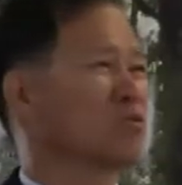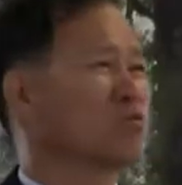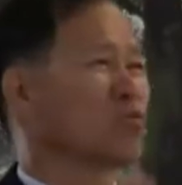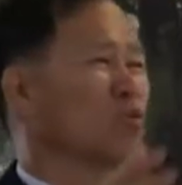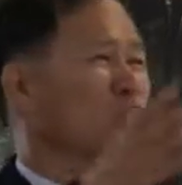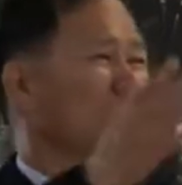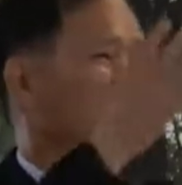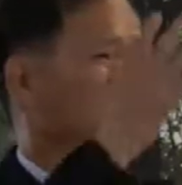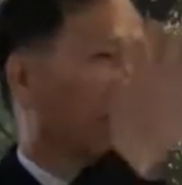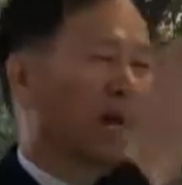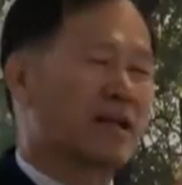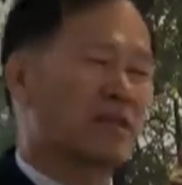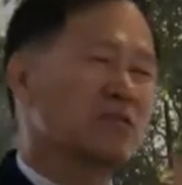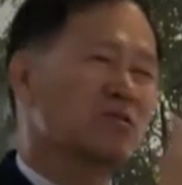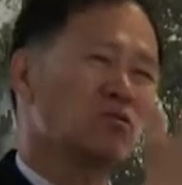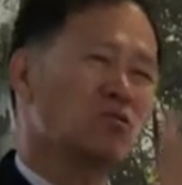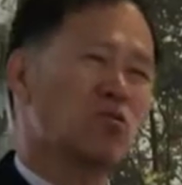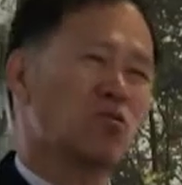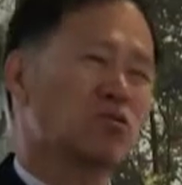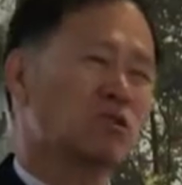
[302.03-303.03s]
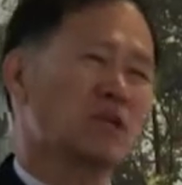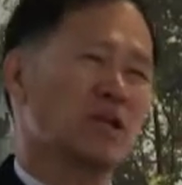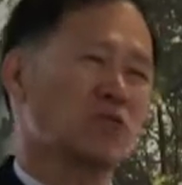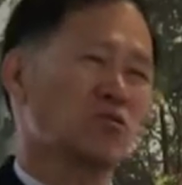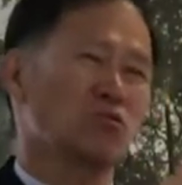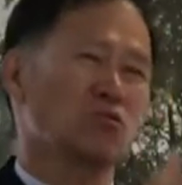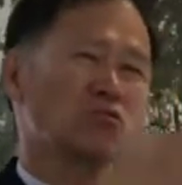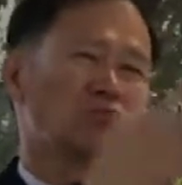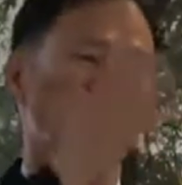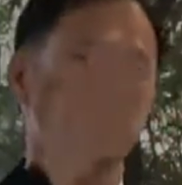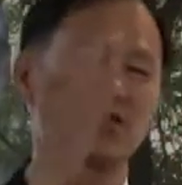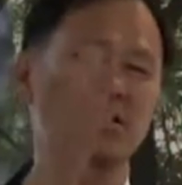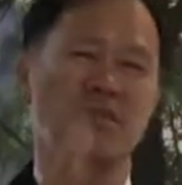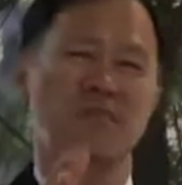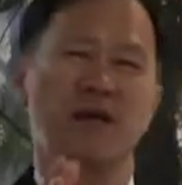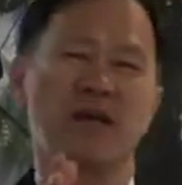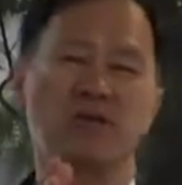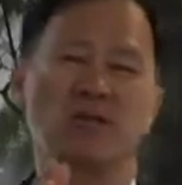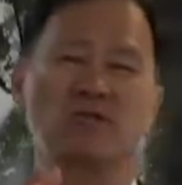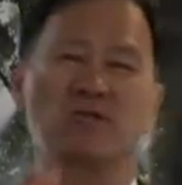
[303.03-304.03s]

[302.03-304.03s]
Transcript: 또 다른 곳에도 주님의